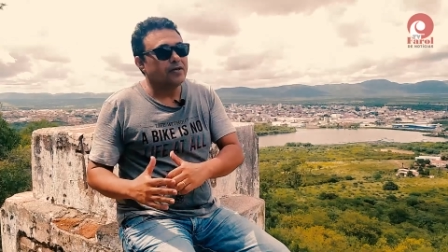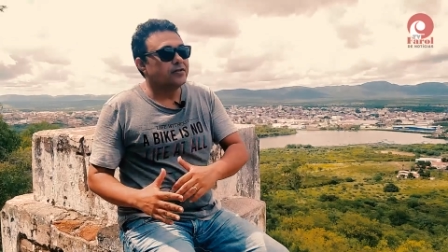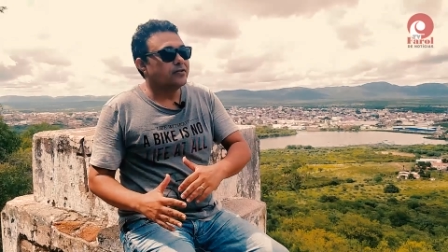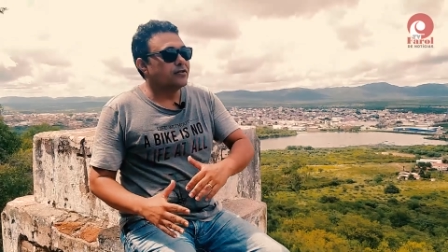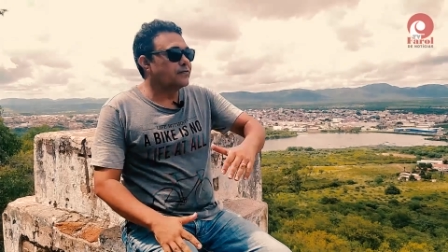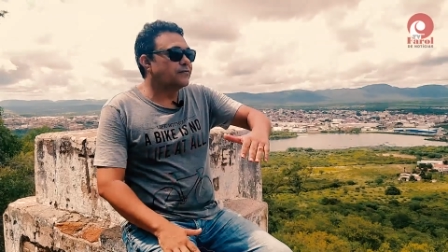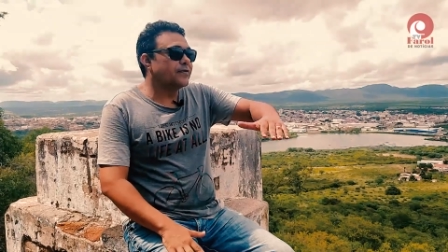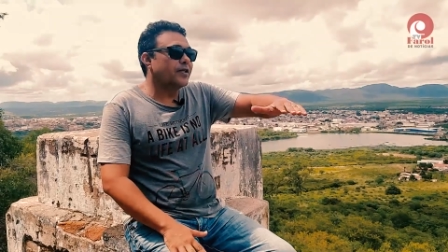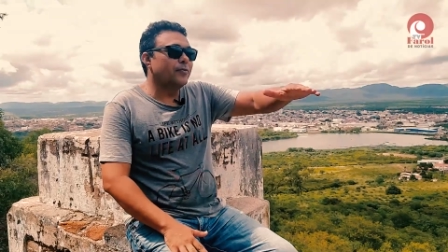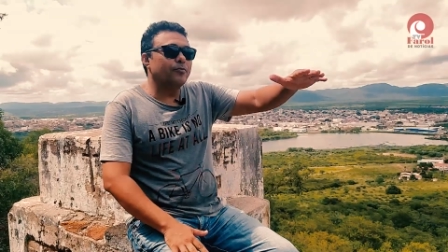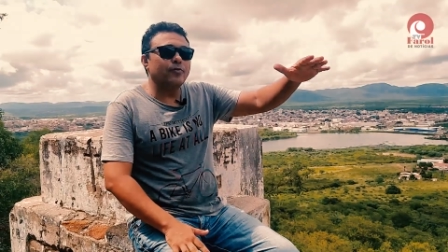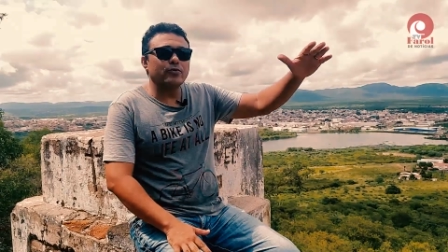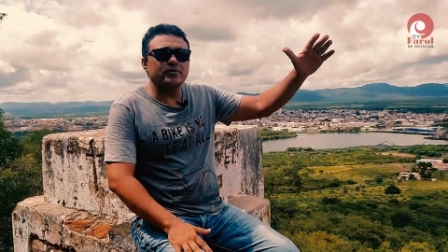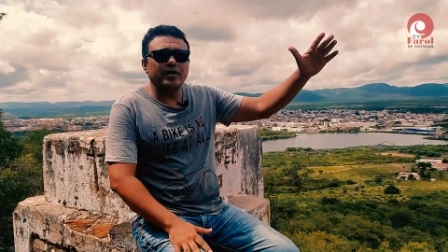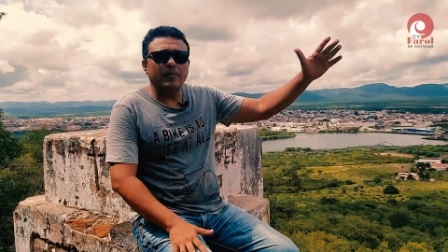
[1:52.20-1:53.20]
nós vamos falar um
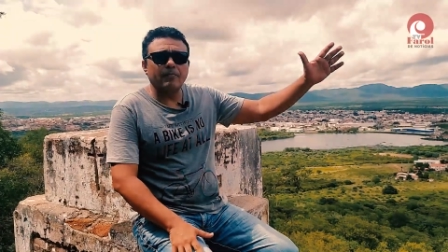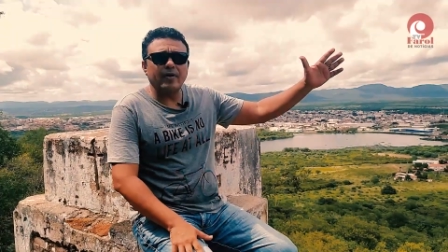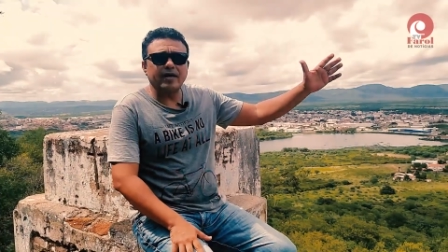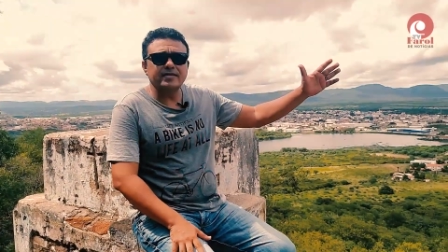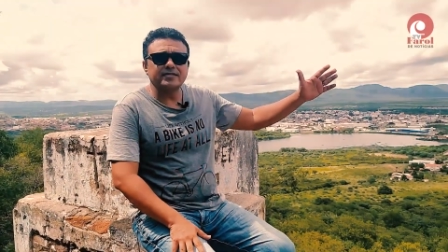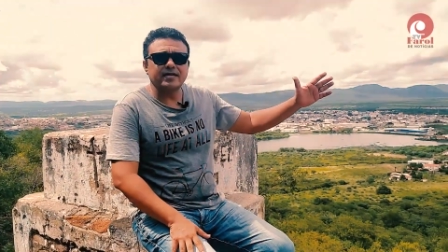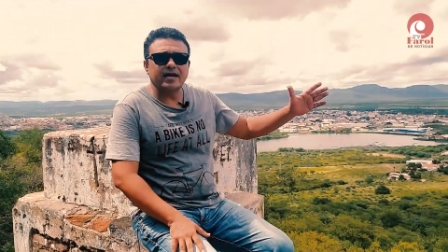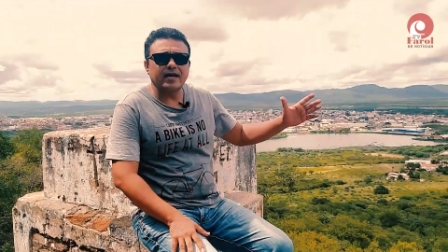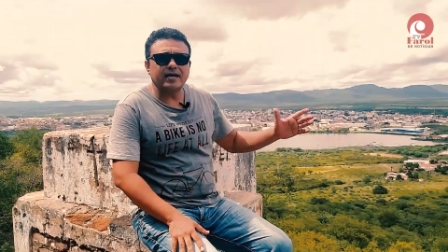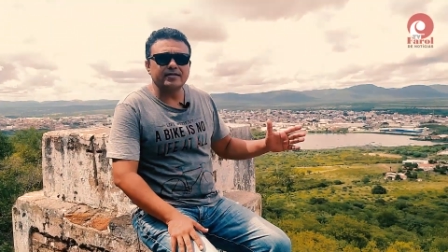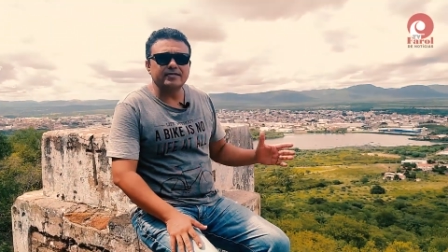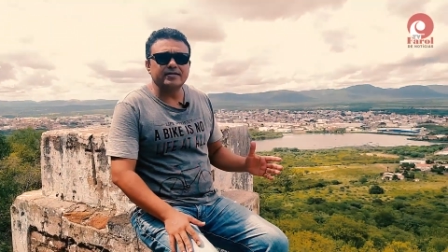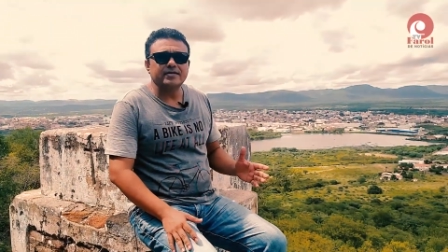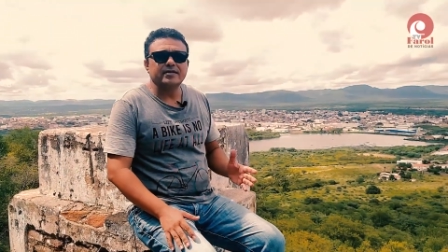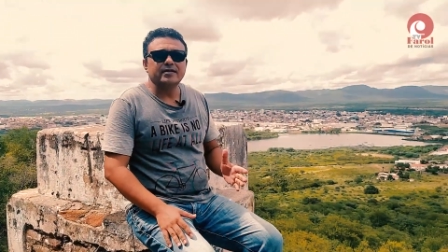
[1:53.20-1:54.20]
pouco da
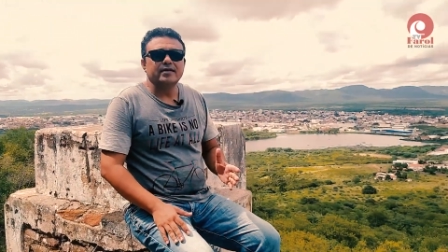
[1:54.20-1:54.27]
paisagem